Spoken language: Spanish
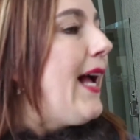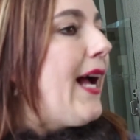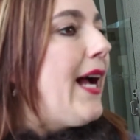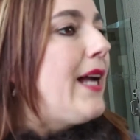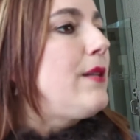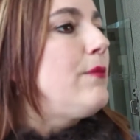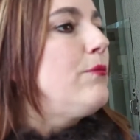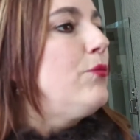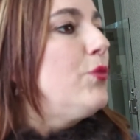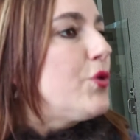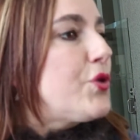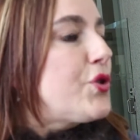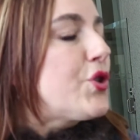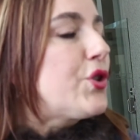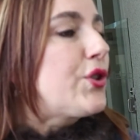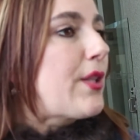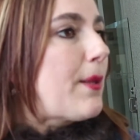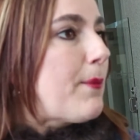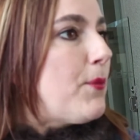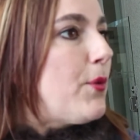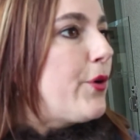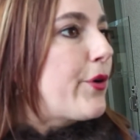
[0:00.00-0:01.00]
hay mucho
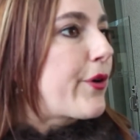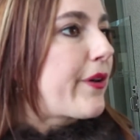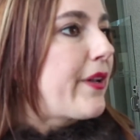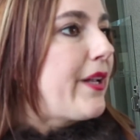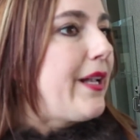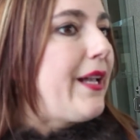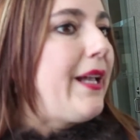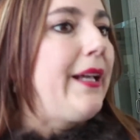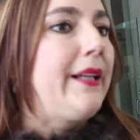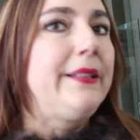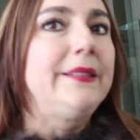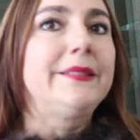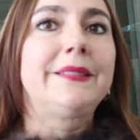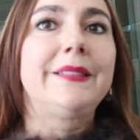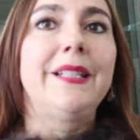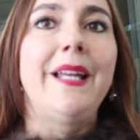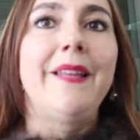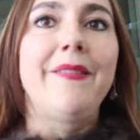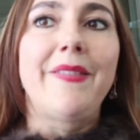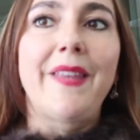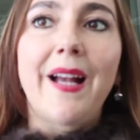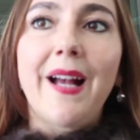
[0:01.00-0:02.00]
temor
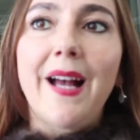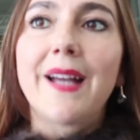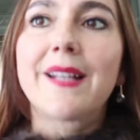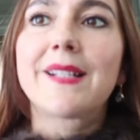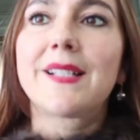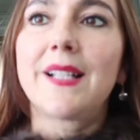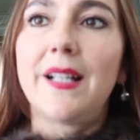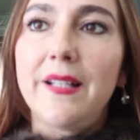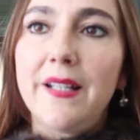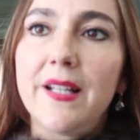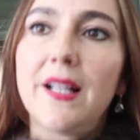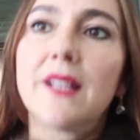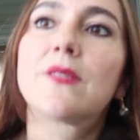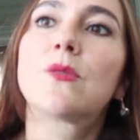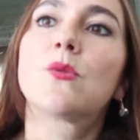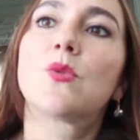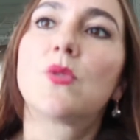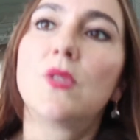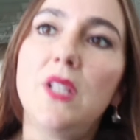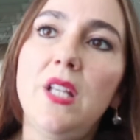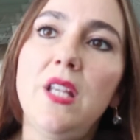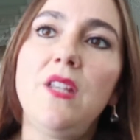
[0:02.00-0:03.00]
en dejar salir a
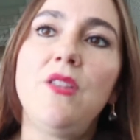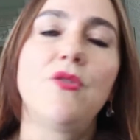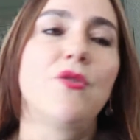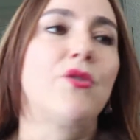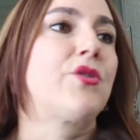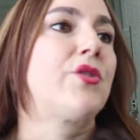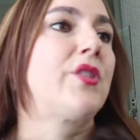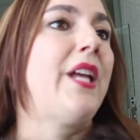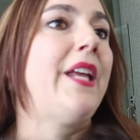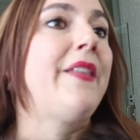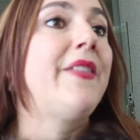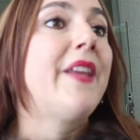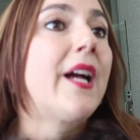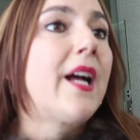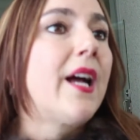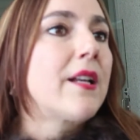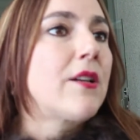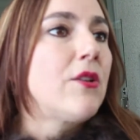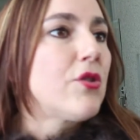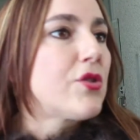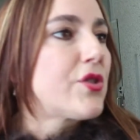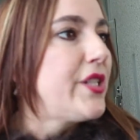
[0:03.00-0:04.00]
sus niños, en
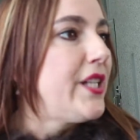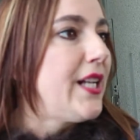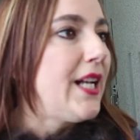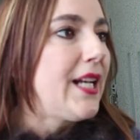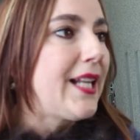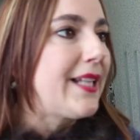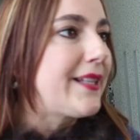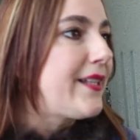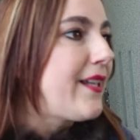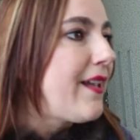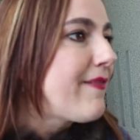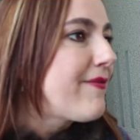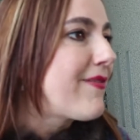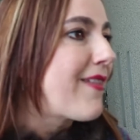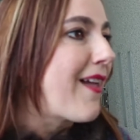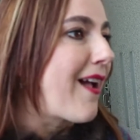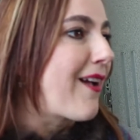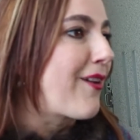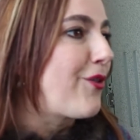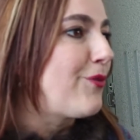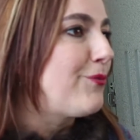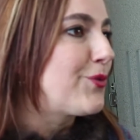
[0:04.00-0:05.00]
dejarlos ir a la
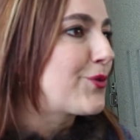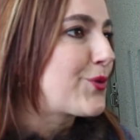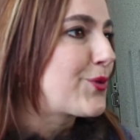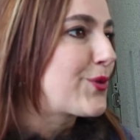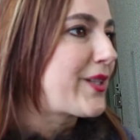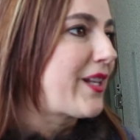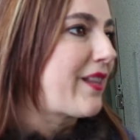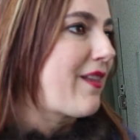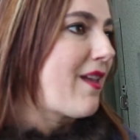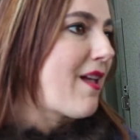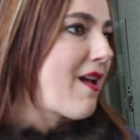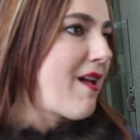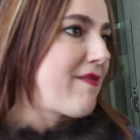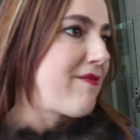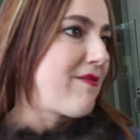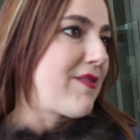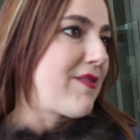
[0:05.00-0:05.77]
tienda, como sucedía